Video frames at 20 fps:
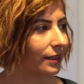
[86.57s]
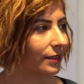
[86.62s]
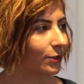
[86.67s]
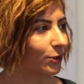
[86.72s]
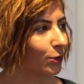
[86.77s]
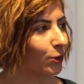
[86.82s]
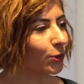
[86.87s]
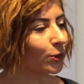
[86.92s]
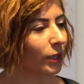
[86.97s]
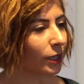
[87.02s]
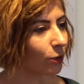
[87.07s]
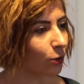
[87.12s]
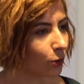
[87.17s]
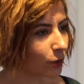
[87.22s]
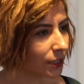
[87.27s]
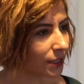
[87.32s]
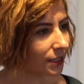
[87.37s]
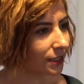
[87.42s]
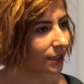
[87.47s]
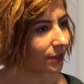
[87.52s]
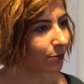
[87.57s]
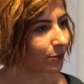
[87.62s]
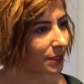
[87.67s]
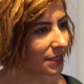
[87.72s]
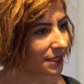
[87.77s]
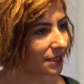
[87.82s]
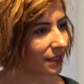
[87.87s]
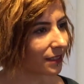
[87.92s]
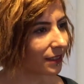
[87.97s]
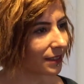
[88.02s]
görünen o ki
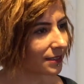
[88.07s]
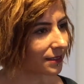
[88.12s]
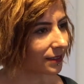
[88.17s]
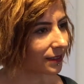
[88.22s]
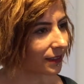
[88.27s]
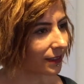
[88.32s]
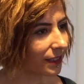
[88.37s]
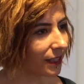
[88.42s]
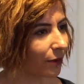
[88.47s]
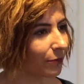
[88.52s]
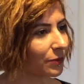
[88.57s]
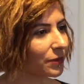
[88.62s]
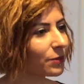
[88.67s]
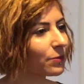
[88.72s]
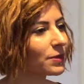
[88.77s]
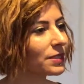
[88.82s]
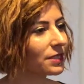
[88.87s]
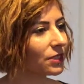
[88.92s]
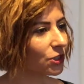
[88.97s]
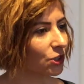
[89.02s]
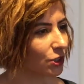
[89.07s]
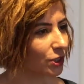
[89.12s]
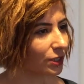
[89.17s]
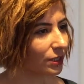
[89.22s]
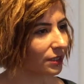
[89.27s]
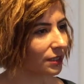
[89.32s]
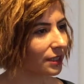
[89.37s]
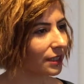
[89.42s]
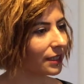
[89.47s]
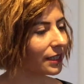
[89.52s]
bizler aslında yaptığımız
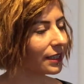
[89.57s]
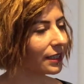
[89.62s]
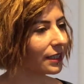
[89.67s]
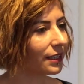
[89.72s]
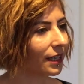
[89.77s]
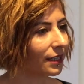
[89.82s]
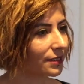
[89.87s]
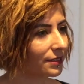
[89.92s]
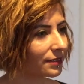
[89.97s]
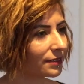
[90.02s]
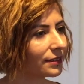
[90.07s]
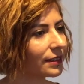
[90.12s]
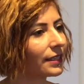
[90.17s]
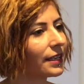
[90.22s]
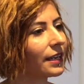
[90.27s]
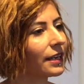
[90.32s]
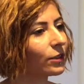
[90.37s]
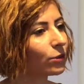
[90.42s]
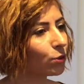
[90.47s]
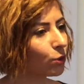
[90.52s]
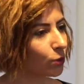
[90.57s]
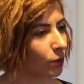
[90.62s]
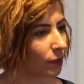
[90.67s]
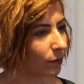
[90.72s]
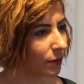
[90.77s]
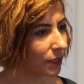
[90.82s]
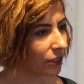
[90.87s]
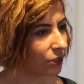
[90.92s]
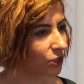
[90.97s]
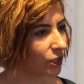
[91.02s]
işin e, aslında neler
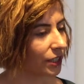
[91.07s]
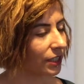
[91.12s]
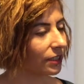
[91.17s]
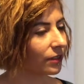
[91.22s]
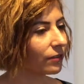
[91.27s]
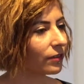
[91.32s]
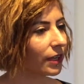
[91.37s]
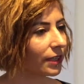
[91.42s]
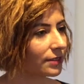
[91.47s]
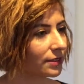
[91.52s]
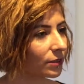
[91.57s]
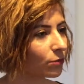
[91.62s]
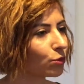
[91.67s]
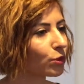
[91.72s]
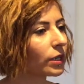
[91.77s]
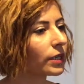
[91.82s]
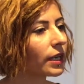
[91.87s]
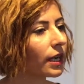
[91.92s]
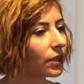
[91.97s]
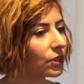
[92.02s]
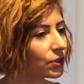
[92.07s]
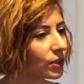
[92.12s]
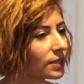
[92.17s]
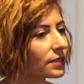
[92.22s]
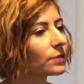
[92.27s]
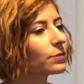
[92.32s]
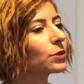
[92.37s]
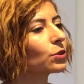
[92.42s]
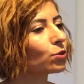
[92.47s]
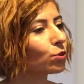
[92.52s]
doğurabileceğini ve aslında buna karşı
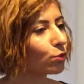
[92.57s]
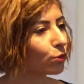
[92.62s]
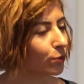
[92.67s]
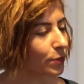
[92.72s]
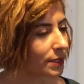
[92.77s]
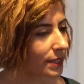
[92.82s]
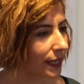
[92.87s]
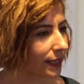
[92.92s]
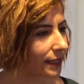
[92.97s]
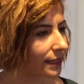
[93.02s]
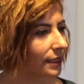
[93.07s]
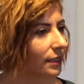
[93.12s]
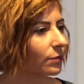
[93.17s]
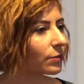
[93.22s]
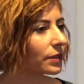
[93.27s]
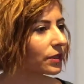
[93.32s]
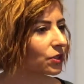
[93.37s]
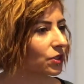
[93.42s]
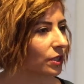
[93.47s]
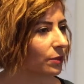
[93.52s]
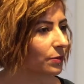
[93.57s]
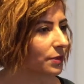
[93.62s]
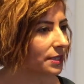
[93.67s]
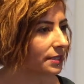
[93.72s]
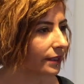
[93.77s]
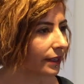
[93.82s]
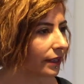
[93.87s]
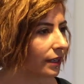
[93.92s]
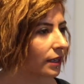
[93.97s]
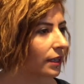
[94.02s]
nasıl bir tutum
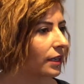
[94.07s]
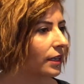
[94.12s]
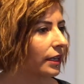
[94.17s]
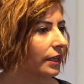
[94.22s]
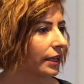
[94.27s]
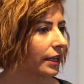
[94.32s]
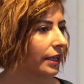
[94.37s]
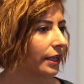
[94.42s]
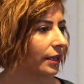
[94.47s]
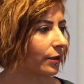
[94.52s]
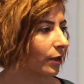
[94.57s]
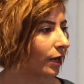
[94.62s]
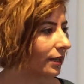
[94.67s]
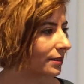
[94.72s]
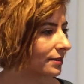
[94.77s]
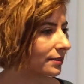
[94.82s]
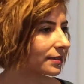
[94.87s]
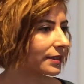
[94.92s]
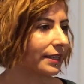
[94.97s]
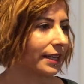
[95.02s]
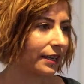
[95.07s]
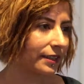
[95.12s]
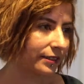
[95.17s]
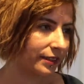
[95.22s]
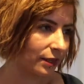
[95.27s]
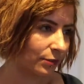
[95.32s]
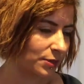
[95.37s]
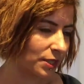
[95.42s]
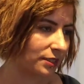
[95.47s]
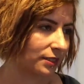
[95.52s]
sergileyebileceğimizi de e,
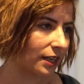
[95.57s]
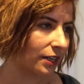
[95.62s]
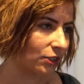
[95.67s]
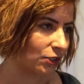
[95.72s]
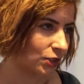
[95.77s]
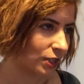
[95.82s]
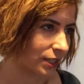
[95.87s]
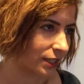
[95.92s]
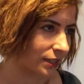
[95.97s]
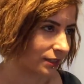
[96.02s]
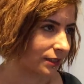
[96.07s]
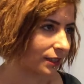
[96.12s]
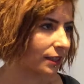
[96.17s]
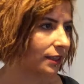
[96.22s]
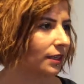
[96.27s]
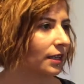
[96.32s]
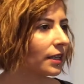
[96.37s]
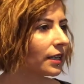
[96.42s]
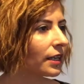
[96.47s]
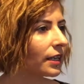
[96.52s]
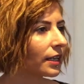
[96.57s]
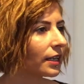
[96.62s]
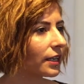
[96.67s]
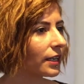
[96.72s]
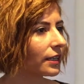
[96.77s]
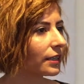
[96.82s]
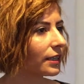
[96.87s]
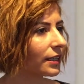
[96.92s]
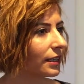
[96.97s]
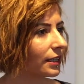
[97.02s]
kendi aramızda tartışarak da
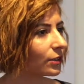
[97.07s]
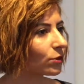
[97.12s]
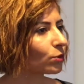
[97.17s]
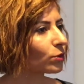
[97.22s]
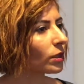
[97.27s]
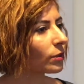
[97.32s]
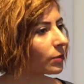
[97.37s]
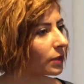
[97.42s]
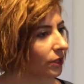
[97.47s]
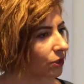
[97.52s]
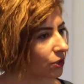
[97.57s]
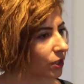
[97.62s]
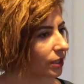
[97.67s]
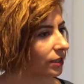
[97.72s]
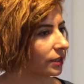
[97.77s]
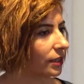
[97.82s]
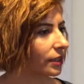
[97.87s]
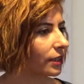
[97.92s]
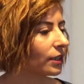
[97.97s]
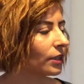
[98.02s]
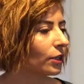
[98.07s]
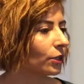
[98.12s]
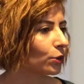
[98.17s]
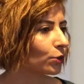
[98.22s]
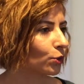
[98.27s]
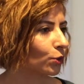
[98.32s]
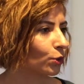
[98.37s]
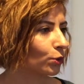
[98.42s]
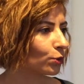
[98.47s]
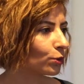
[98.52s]
e, nelerin olabileceğini de
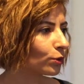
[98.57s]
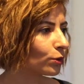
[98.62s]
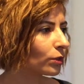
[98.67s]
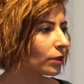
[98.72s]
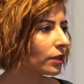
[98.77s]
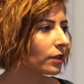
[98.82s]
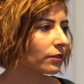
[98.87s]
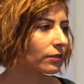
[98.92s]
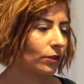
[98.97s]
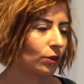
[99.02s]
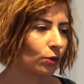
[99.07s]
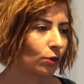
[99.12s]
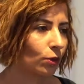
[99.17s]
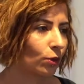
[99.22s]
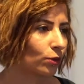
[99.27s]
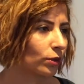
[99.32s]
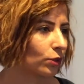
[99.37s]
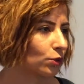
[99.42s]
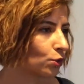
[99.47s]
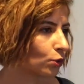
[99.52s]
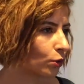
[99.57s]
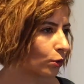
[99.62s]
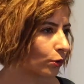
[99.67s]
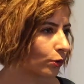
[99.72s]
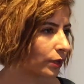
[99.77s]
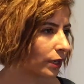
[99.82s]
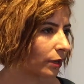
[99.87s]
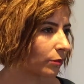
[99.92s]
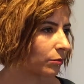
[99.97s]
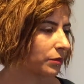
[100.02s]
gördük ve o konuda çok
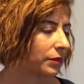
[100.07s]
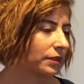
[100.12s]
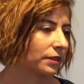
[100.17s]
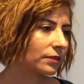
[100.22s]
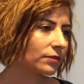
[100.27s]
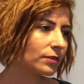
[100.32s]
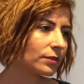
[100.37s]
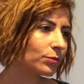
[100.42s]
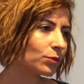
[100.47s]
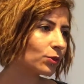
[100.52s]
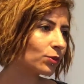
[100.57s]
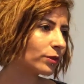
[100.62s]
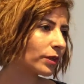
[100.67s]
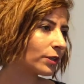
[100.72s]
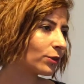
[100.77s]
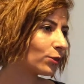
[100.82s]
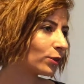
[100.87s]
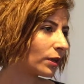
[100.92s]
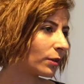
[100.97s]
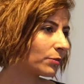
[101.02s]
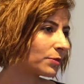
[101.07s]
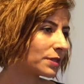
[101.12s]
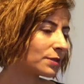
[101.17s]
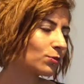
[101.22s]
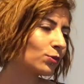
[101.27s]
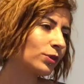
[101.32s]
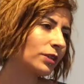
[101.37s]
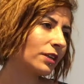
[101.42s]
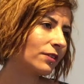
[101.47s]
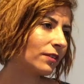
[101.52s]
önemliydi ve bunun en önemlisi
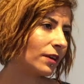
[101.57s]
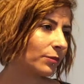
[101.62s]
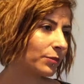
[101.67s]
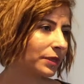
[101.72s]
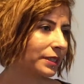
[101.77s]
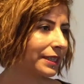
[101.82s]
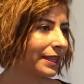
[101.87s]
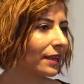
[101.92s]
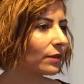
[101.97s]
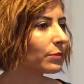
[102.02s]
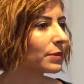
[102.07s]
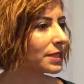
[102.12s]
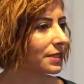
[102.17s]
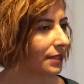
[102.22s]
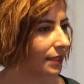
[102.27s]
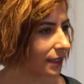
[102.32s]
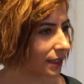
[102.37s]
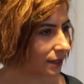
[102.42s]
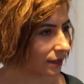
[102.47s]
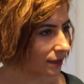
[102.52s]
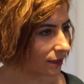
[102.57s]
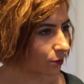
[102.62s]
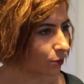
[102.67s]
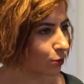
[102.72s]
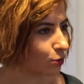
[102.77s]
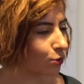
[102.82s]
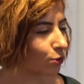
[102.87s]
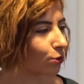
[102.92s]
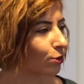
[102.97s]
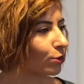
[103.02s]
bunun devamının gelmesi gerektiğini
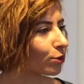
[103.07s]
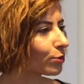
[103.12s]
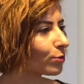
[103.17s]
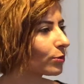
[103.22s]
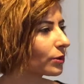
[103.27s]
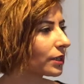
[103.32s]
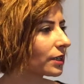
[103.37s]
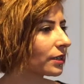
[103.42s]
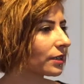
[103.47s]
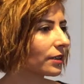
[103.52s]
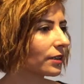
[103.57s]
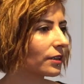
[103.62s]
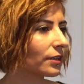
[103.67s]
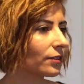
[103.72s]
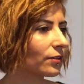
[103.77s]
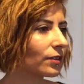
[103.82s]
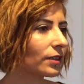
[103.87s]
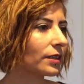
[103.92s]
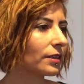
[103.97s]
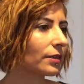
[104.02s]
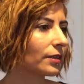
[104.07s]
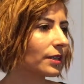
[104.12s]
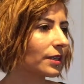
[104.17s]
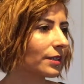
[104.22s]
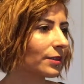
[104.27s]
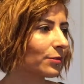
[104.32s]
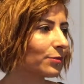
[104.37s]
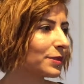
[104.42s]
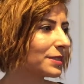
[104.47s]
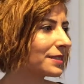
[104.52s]
düşünüyorum e, ve
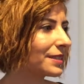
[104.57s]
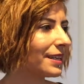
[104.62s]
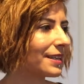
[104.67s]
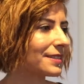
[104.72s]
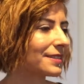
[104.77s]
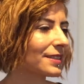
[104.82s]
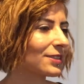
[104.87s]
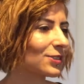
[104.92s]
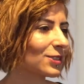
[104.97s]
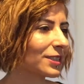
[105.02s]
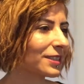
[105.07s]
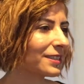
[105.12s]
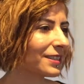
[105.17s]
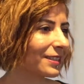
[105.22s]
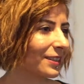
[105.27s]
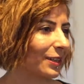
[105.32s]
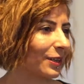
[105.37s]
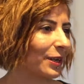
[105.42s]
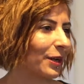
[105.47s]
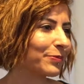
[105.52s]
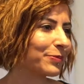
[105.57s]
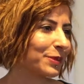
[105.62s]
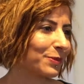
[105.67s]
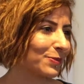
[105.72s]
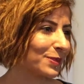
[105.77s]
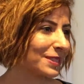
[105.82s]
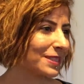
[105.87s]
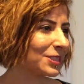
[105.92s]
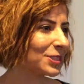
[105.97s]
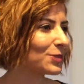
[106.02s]
e, biz gazetecilerin e,
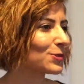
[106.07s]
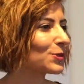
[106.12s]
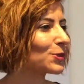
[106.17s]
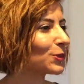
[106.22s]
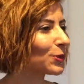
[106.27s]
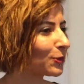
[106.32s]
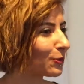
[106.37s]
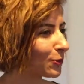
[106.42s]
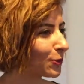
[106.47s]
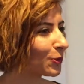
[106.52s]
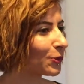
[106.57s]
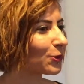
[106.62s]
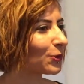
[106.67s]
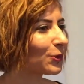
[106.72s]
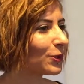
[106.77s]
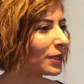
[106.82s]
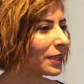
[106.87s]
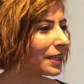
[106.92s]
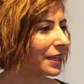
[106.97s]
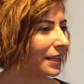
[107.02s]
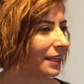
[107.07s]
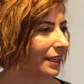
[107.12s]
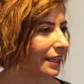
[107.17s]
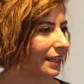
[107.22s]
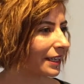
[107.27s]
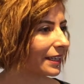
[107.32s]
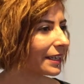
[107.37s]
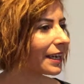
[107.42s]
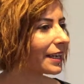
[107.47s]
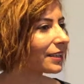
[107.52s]
yaptığımız işin sorumluluğunu
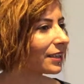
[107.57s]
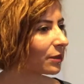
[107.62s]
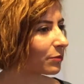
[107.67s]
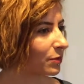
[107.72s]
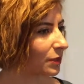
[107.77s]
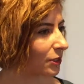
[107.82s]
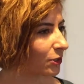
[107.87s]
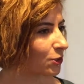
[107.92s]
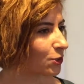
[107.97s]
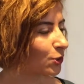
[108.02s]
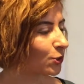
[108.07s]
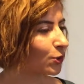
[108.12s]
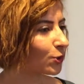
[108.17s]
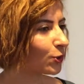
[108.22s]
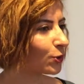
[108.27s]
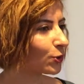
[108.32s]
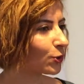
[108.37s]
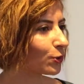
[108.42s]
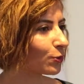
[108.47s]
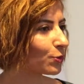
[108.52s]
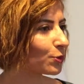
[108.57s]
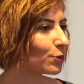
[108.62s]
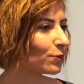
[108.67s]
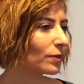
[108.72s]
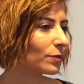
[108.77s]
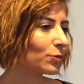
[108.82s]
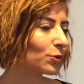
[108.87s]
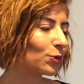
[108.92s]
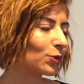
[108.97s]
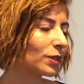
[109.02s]
e, ne kadar bilincinde olduğumuzu
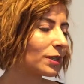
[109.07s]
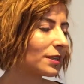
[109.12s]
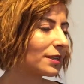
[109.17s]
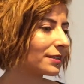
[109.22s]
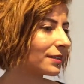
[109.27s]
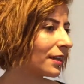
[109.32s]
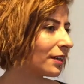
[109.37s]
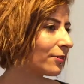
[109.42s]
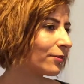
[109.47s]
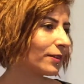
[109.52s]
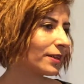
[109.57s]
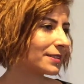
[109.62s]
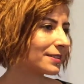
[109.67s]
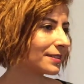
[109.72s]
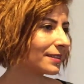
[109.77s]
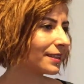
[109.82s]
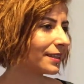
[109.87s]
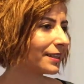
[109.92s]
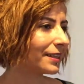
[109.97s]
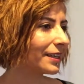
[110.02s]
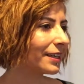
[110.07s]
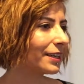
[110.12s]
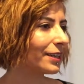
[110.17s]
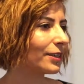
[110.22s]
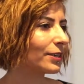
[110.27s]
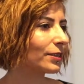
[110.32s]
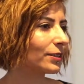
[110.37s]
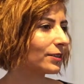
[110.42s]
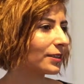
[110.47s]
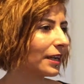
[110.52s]
ve bunu da daha fazla
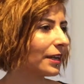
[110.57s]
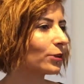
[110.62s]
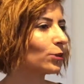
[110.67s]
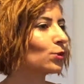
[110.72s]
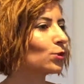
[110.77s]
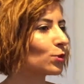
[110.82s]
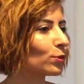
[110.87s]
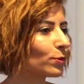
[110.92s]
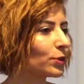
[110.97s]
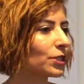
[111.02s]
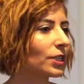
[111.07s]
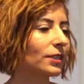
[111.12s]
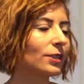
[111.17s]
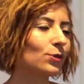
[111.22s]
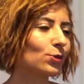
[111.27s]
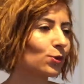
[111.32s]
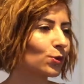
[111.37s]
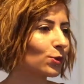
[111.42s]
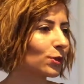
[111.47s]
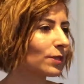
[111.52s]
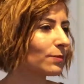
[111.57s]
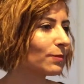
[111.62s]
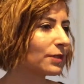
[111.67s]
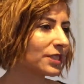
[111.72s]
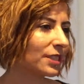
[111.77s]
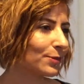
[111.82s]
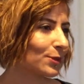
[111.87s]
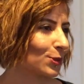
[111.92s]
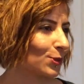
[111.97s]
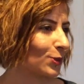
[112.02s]
e, daha güçlü bir şekilde
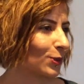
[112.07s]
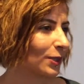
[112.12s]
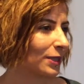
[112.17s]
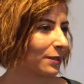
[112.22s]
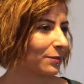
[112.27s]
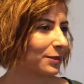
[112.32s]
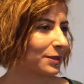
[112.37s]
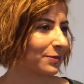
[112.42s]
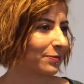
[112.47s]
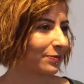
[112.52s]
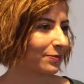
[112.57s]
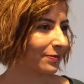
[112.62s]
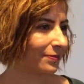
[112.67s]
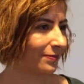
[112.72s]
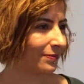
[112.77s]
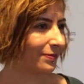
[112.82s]
sürdürebileceğimizi söyleyebilirim. Teşekkür